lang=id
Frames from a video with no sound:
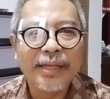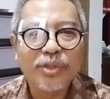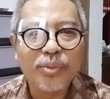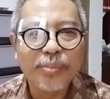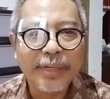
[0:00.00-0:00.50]

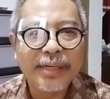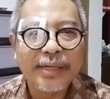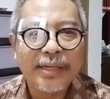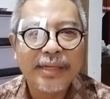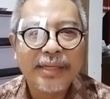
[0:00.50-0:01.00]
sumber
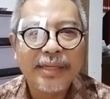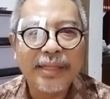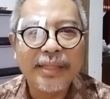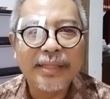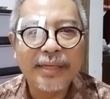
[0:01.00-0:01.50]

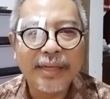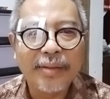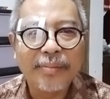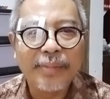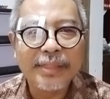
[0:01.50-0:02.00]
ini tidak
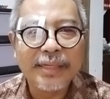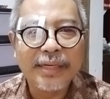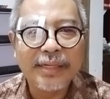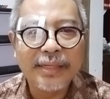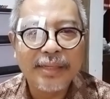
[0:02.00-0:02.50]

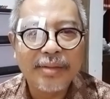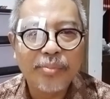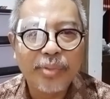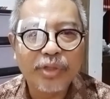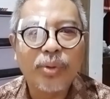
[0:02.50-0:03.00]
menjadi
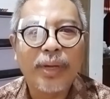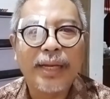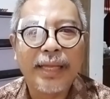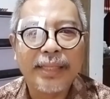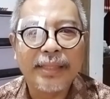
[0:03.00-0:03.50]

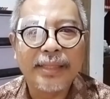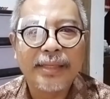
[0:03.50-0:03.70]
persoalan.